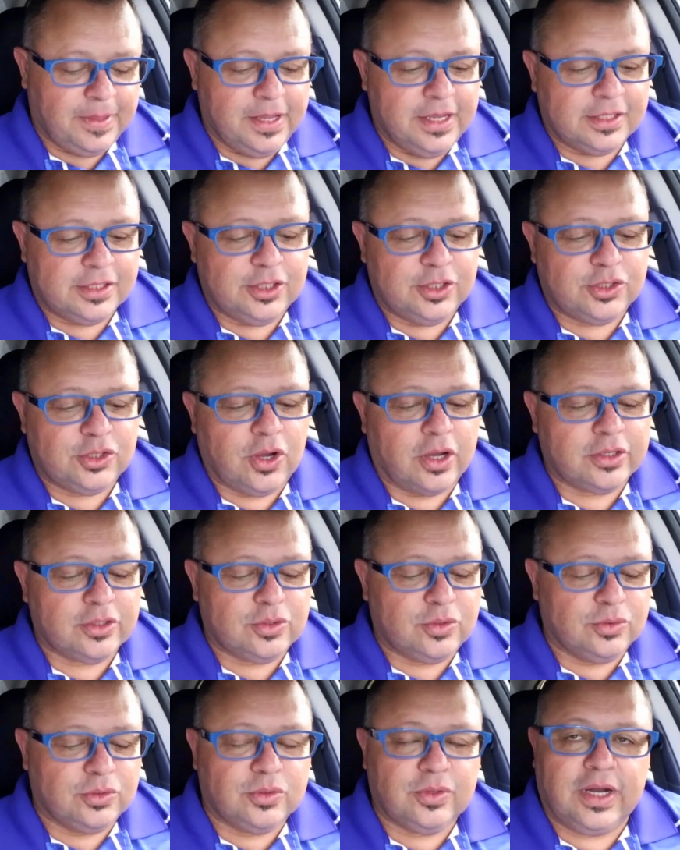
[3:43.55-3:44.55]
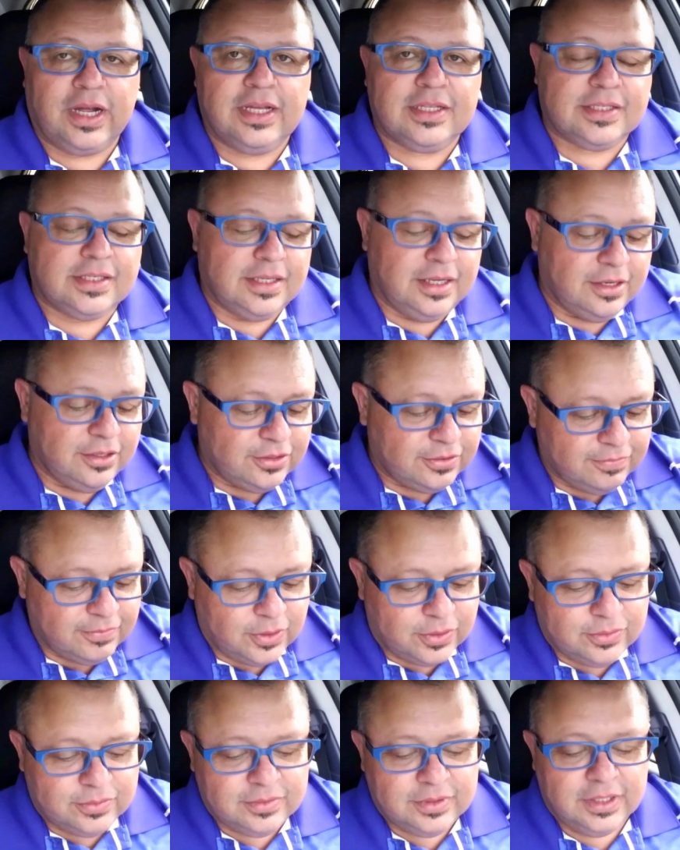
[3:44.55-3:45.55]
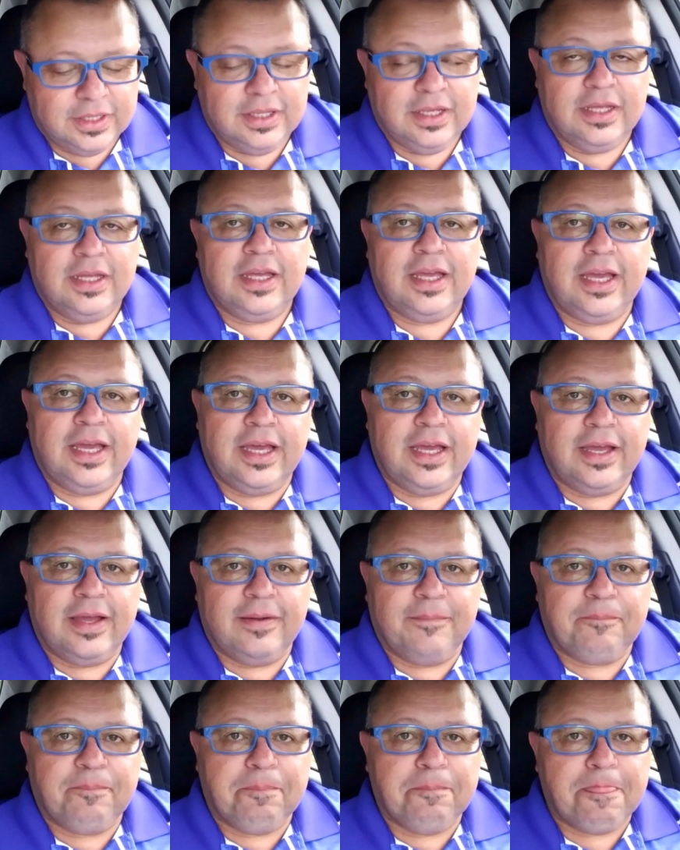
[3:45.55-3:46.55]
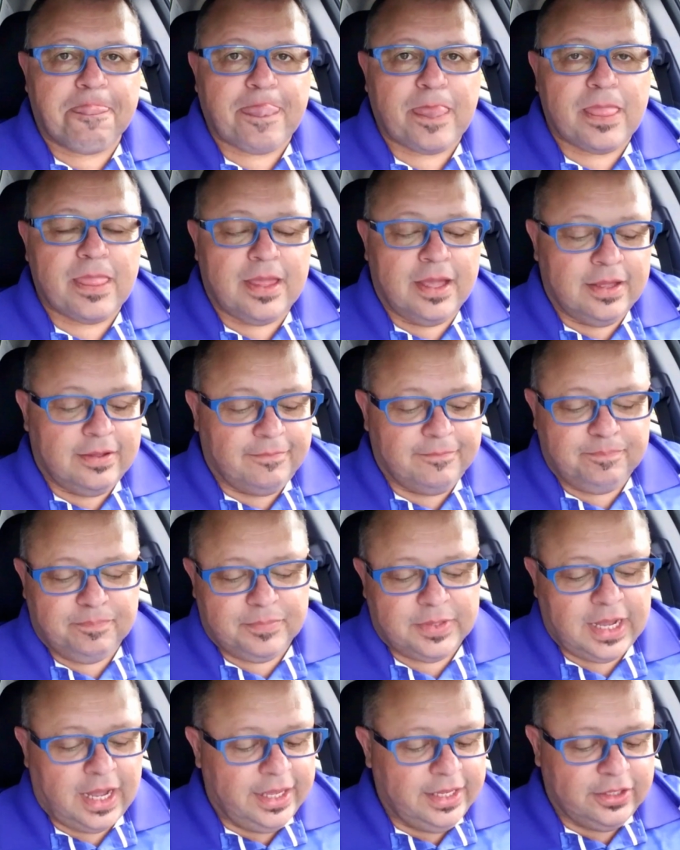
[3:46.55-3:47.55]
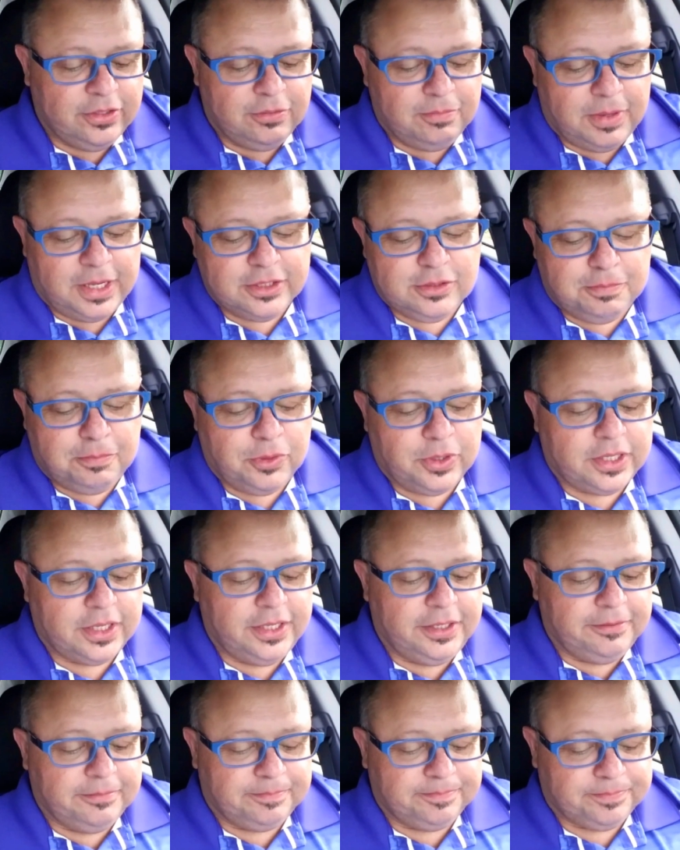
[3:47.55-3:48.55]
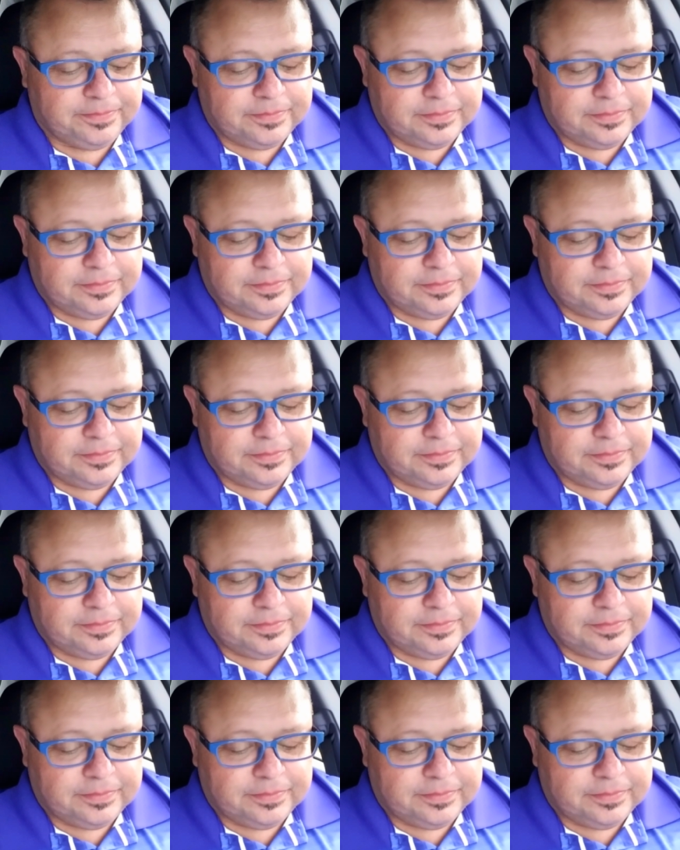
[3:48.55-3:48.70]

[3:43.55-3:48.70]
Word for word: E esses choques culturais, assim, eles vão é, é, caindo mais um pouquinho.